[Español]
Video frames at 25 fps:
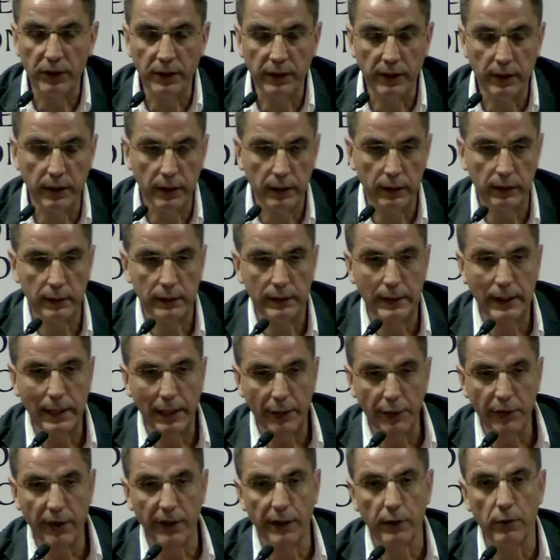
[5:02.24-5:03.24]
de, de la
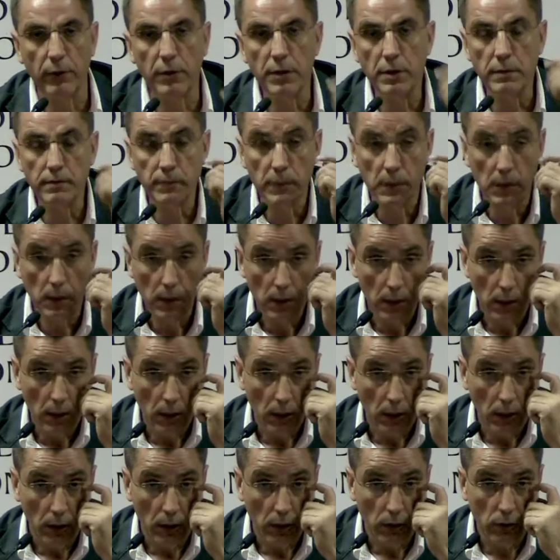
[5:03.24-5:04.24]
Arona de hoy,
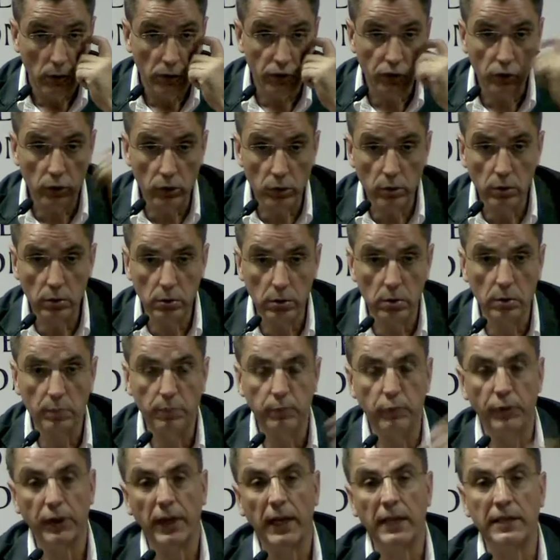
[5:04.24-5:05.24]
no solo
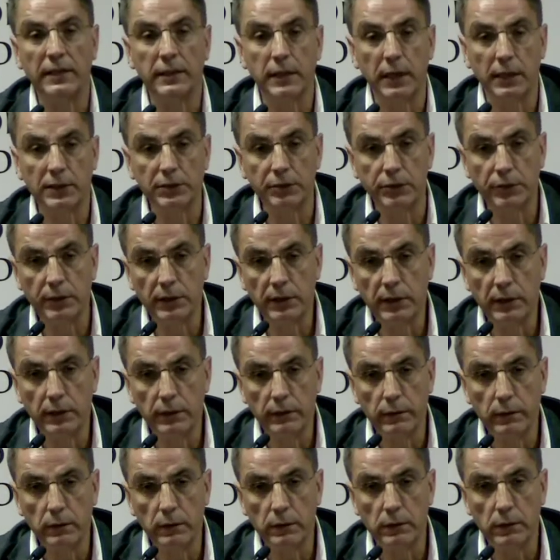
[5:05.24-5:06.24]
por las instalaciones,
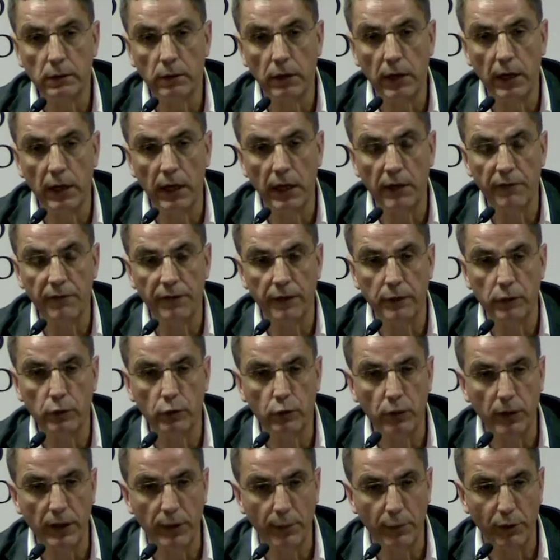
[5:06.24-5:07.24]
no solo la
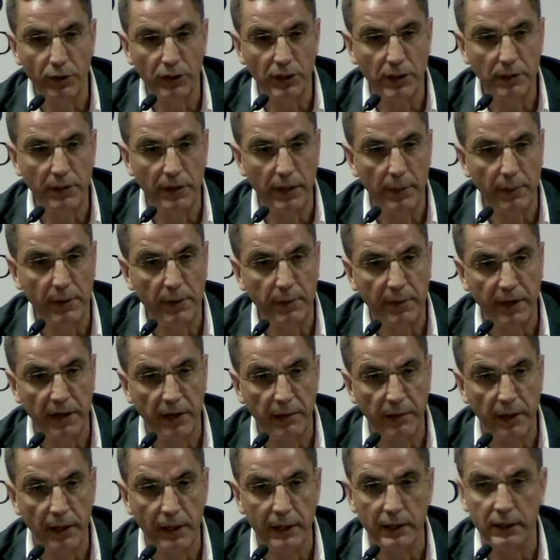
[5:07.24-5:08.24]
infraestructura deportiva de primer
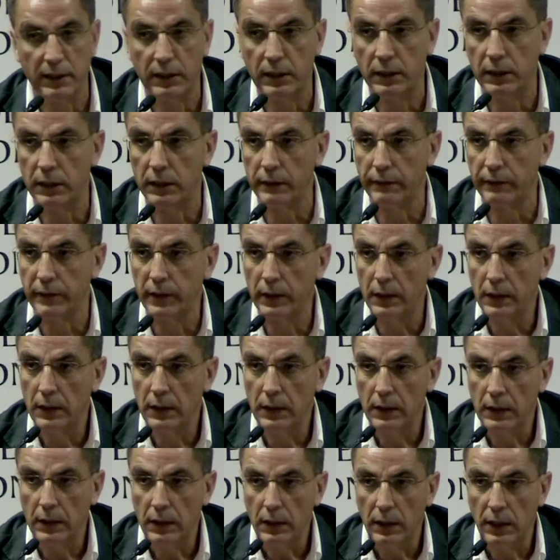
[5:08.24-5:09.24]
nivel que tiene
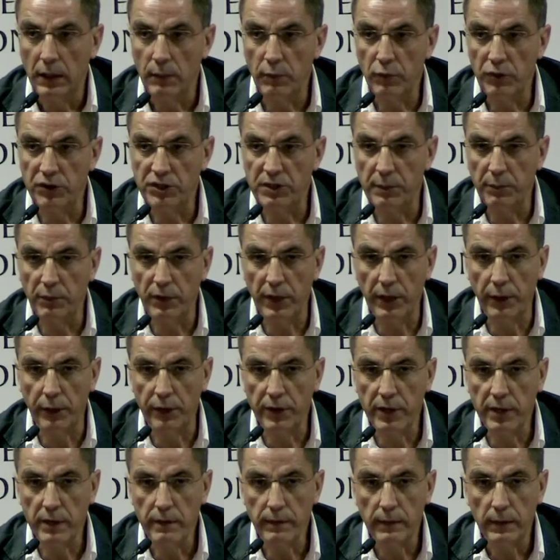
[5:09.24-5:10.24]
el municipio de
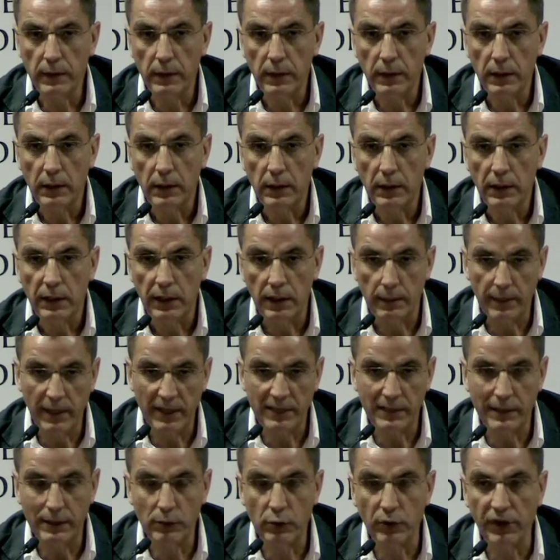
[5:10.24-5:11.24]
Arona, que además ha
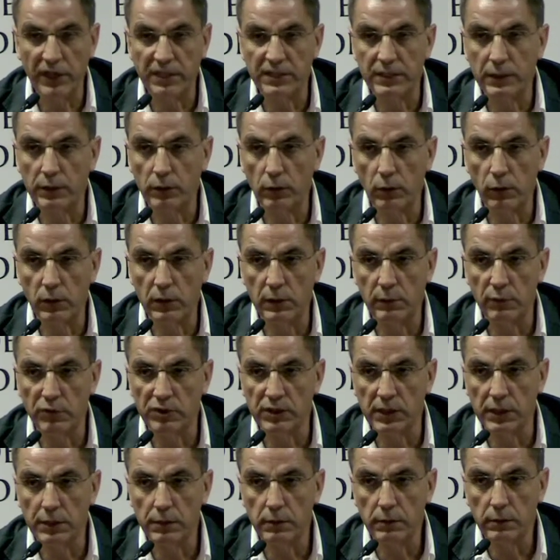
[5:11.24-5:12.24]
seguido creciendo en los
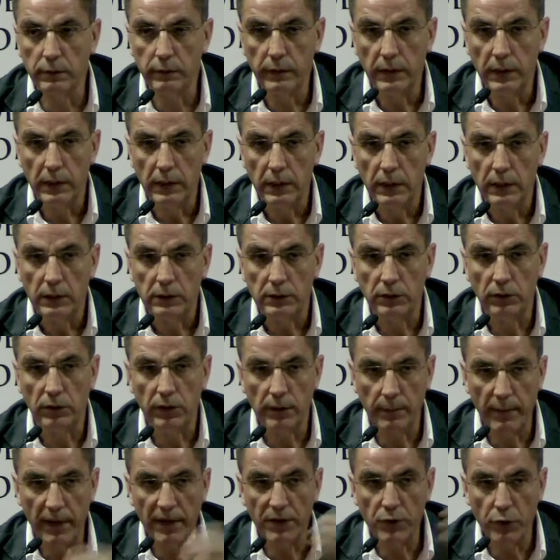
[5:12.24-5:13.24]
últimos años, sino
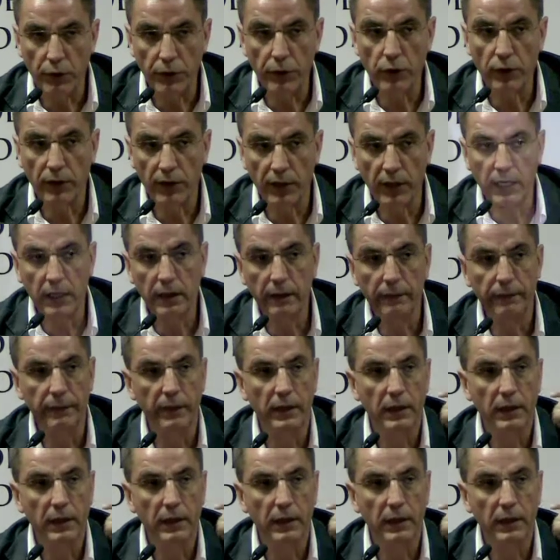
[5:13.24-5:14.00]
además yo creo que